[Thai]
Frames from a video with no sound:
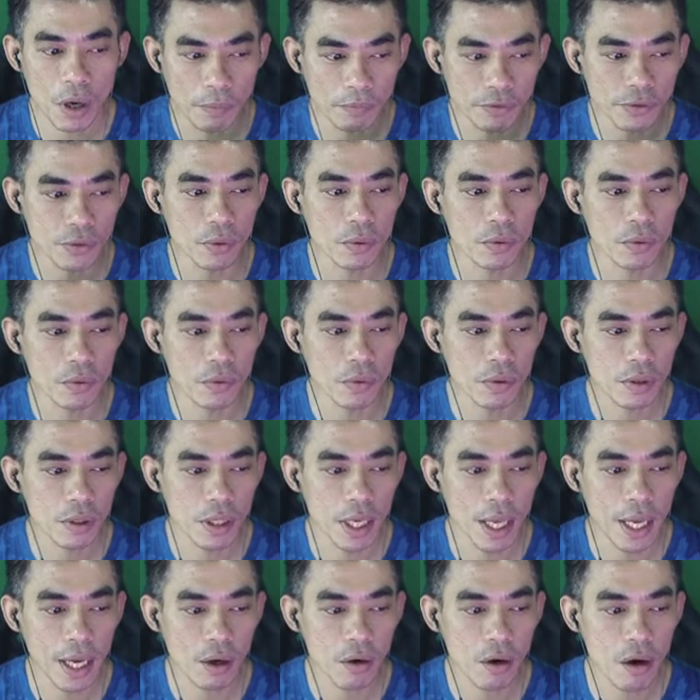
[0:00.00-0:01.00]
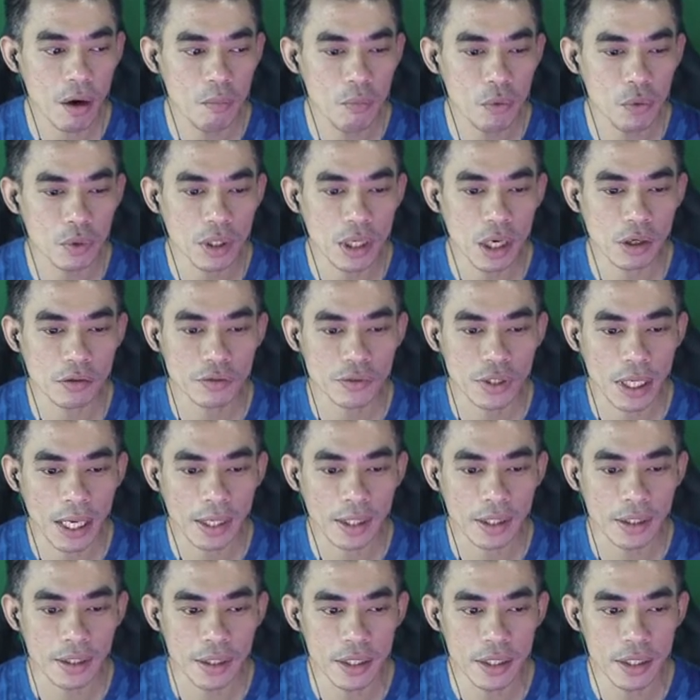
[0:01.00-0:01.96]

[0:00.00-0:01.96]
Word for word: มสุขและข้อมูลข่าวสาร